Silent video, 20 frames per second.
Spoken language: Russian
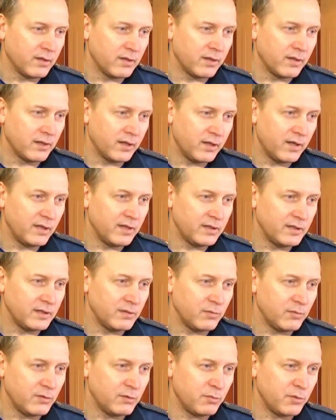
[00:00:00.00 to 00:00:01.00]
награды за
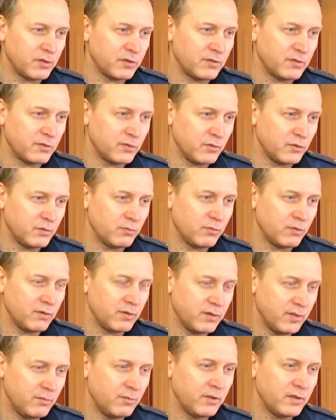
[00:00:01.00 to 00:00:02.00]
безбрежную службу
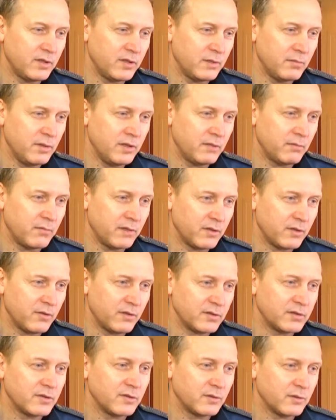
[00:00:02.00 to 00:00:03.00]
именно ребятам,
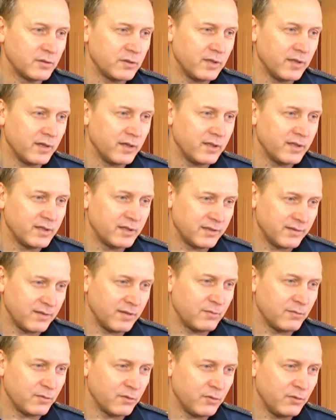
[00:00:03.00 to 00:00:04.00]
которые заслужили
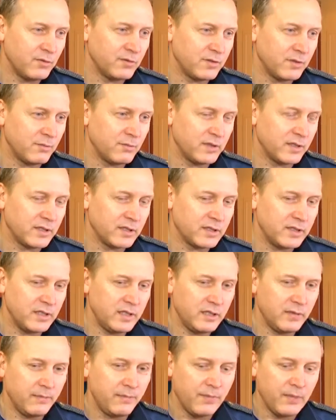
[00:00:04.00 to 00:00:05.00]
своим трудом, своим
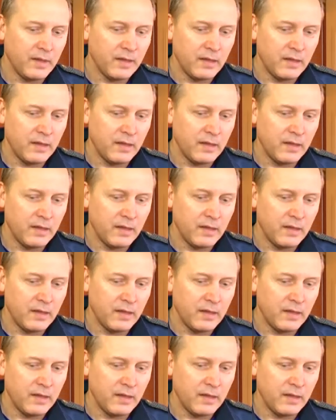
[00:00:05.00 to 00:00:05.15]
отношением,